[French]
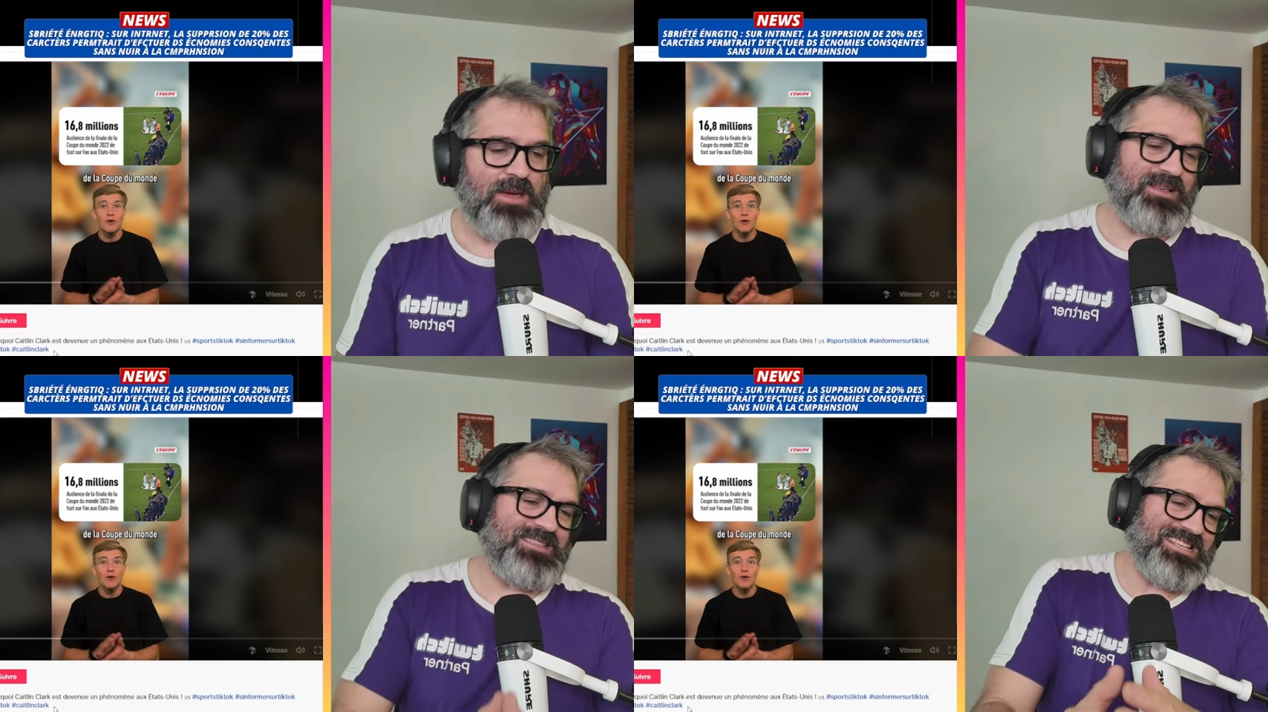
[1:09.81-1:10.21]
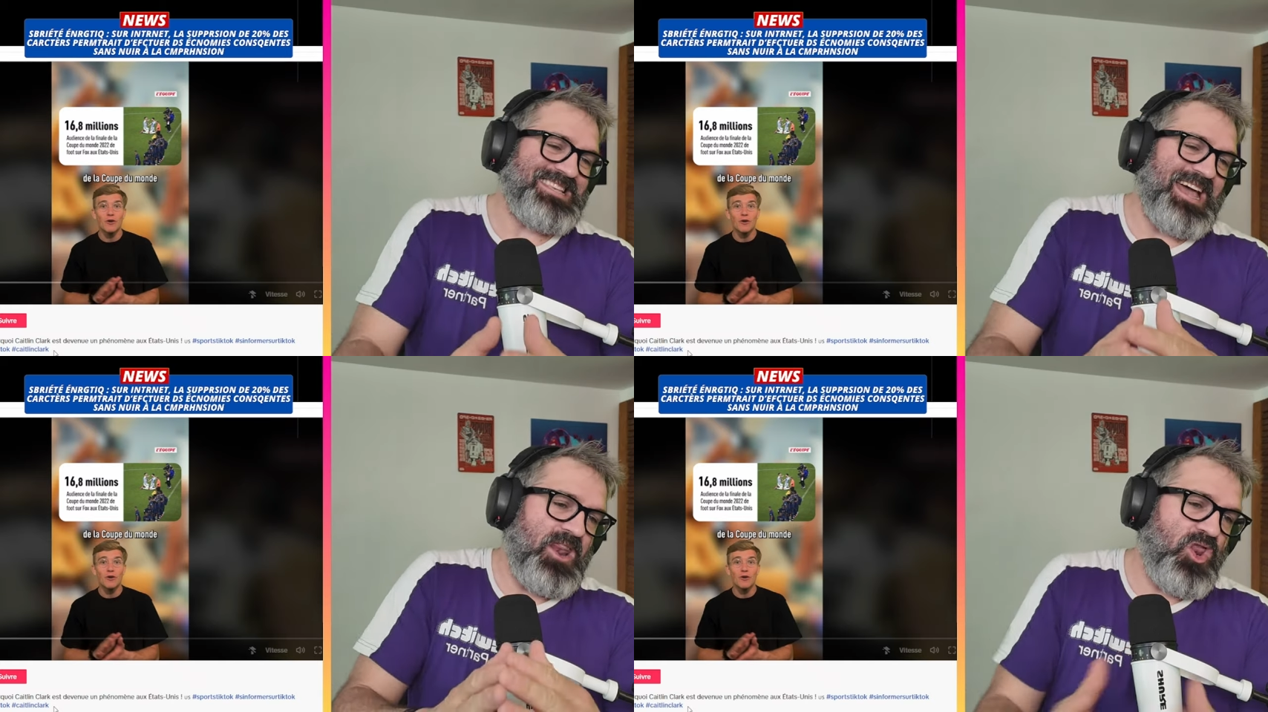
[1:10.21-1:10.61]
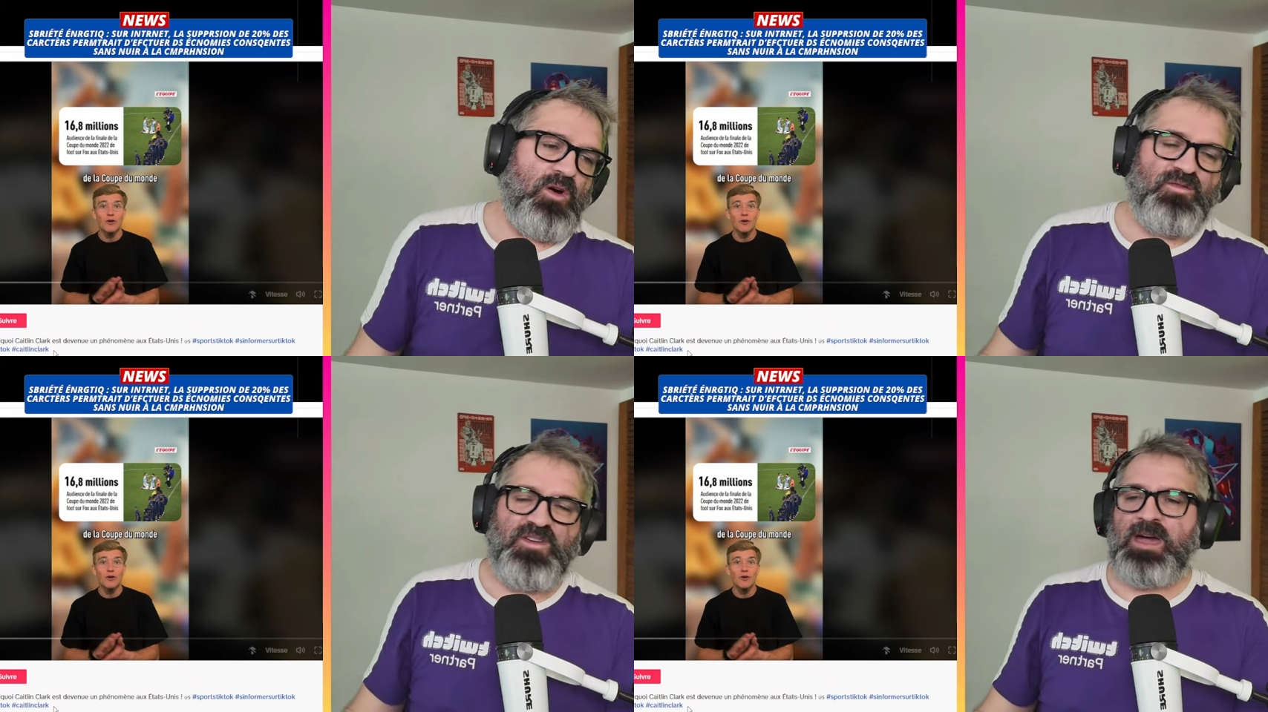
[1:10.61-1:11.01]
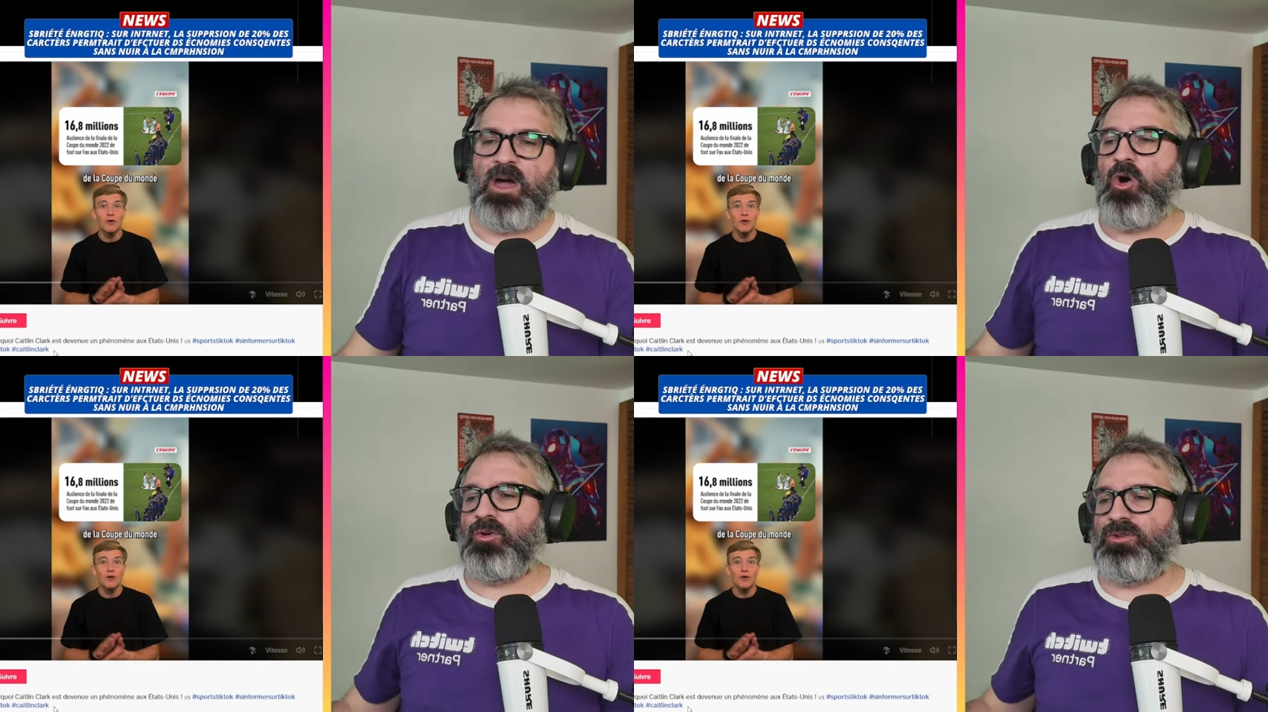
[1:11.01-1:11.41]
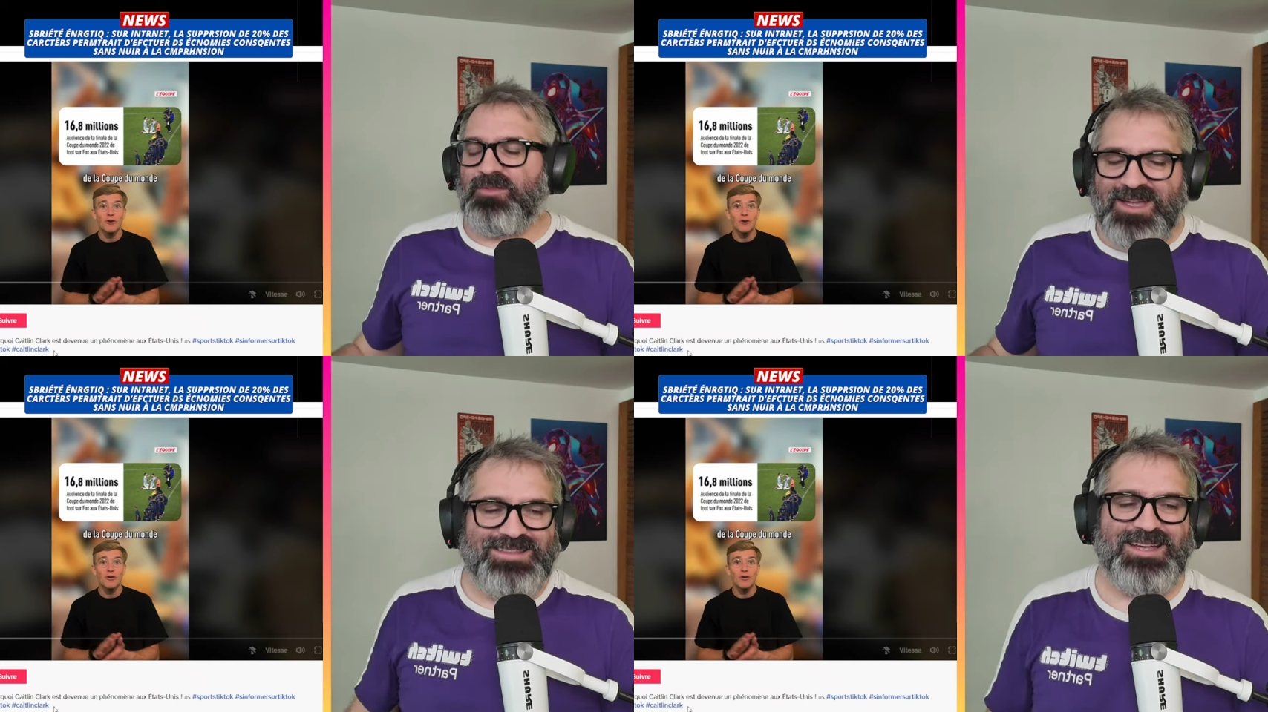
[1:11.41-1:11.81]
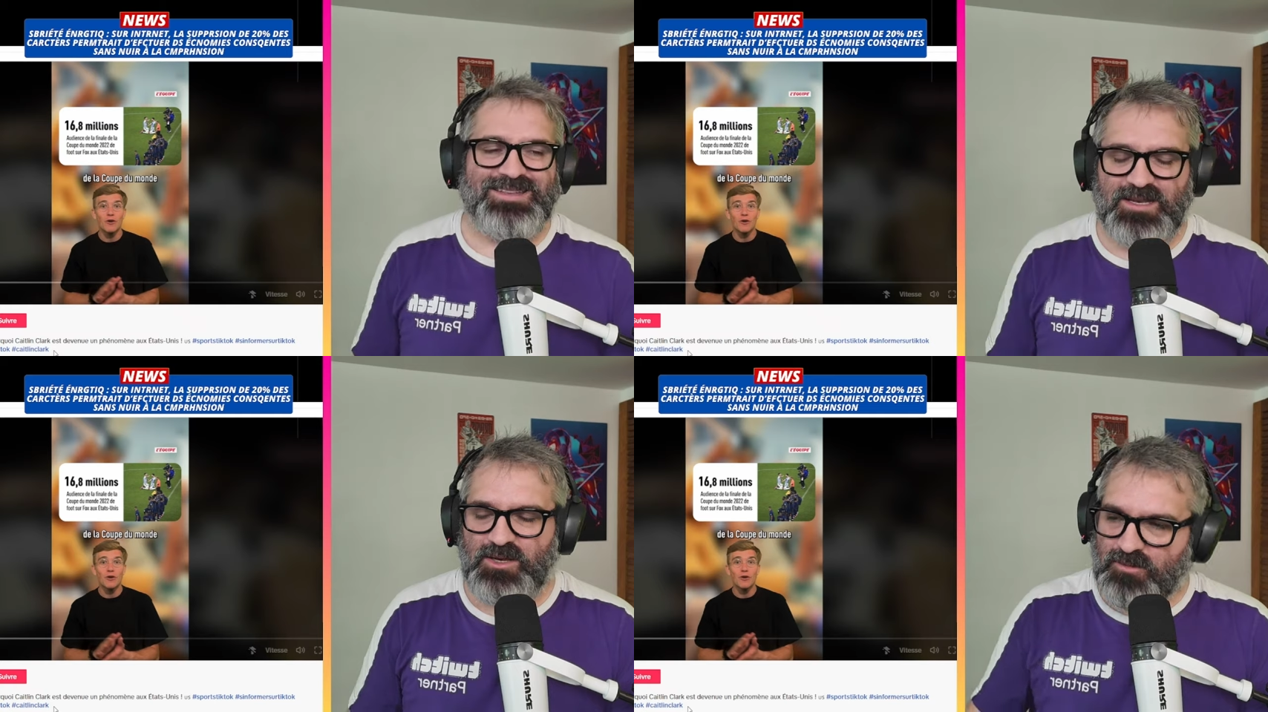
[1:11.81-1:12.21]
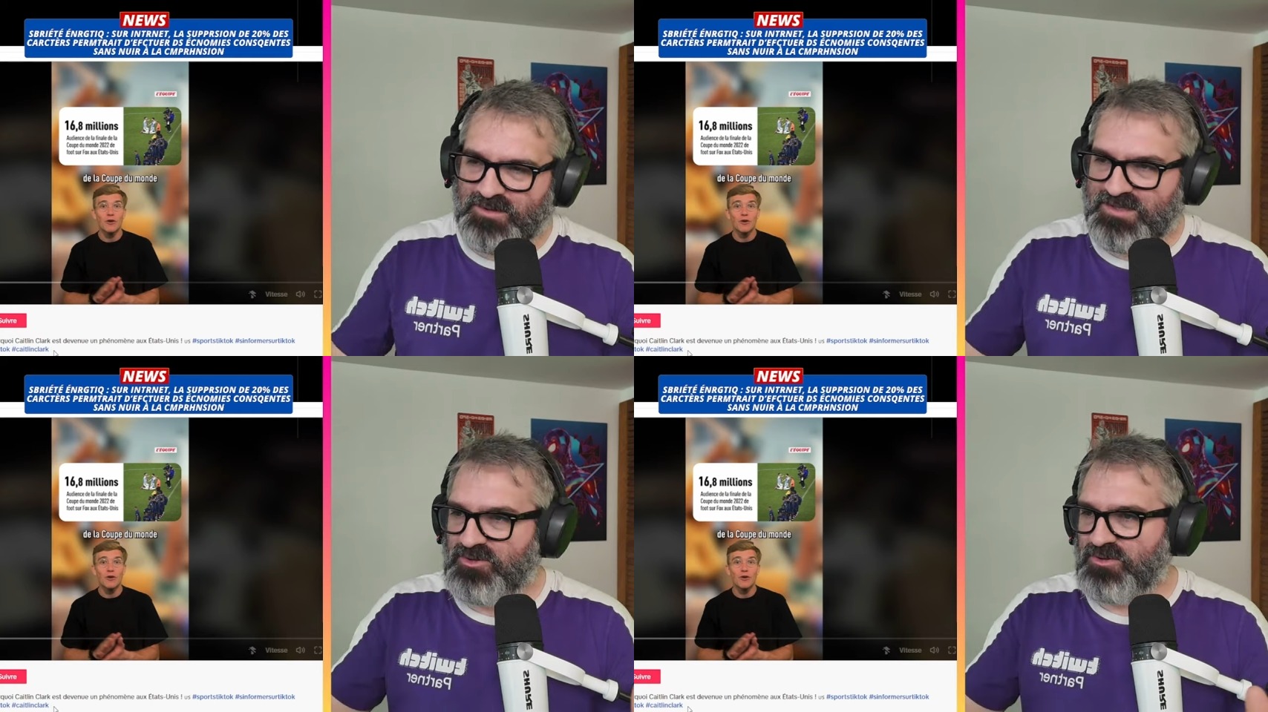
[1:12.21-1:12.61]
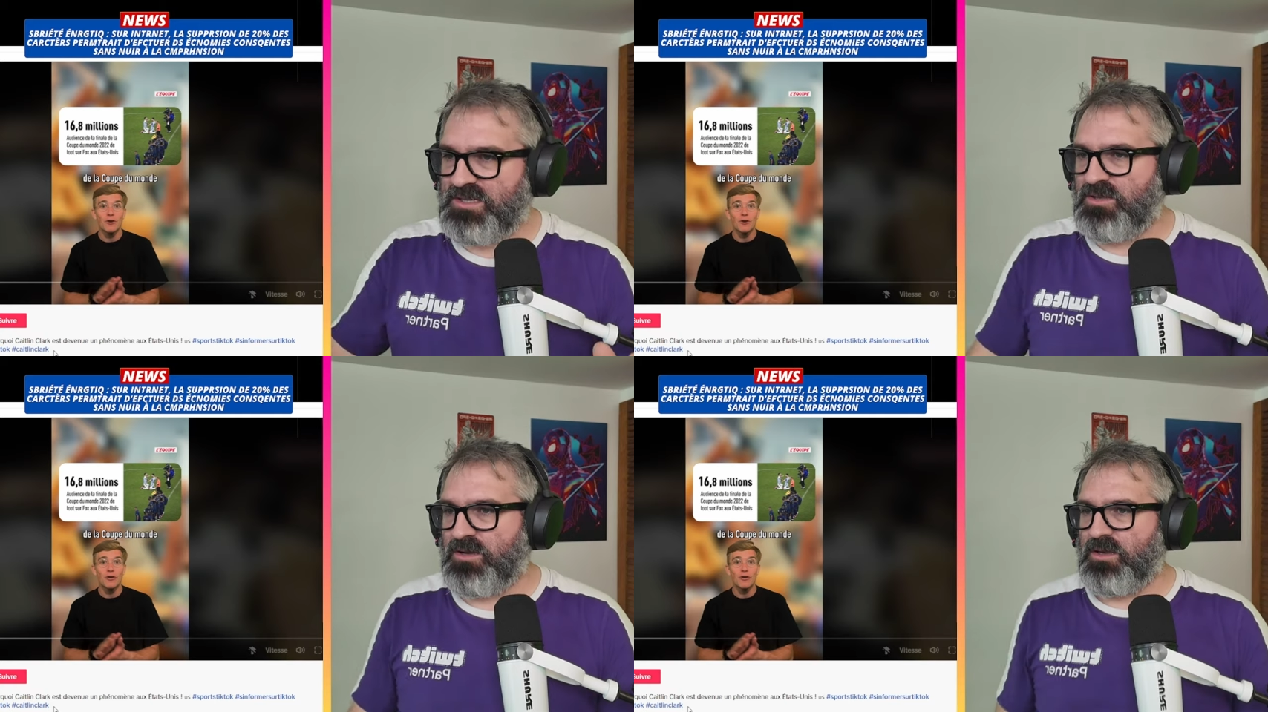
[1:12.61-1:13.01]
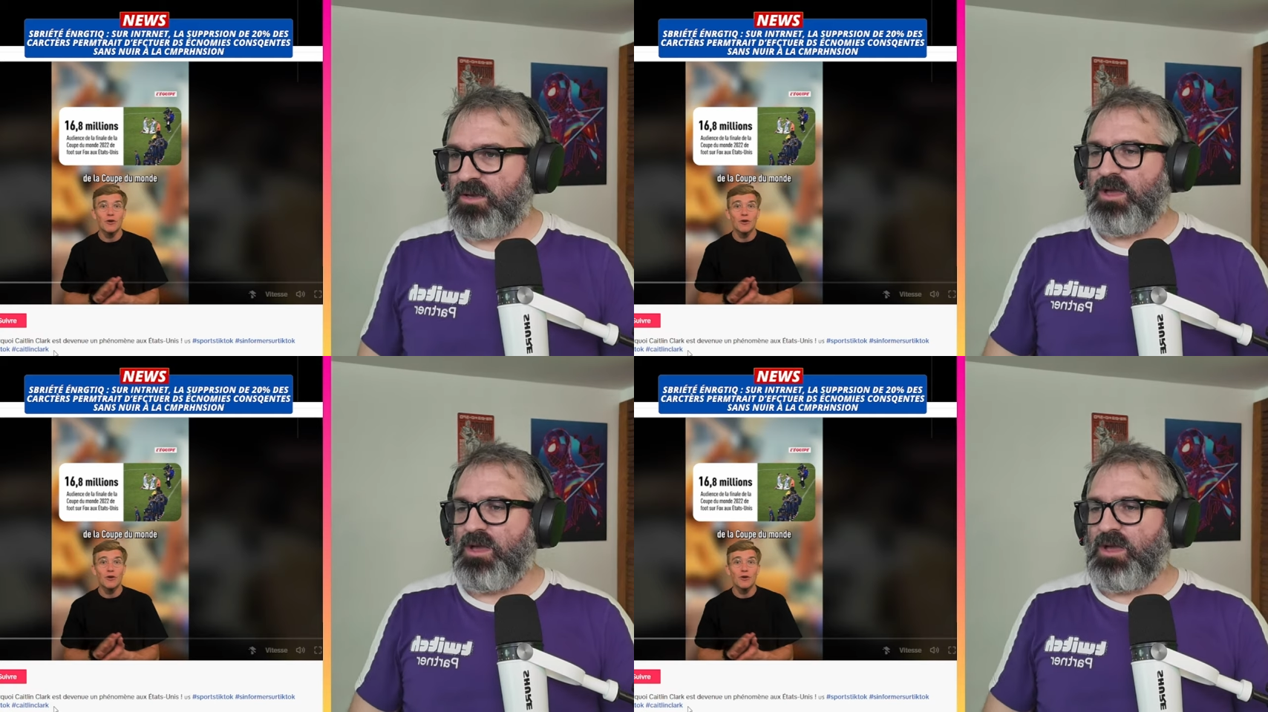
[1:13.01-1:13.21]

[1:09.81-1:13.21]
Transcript: Mais ça, c'est un enfer. On devrait interdire les commentaires sur TikTok.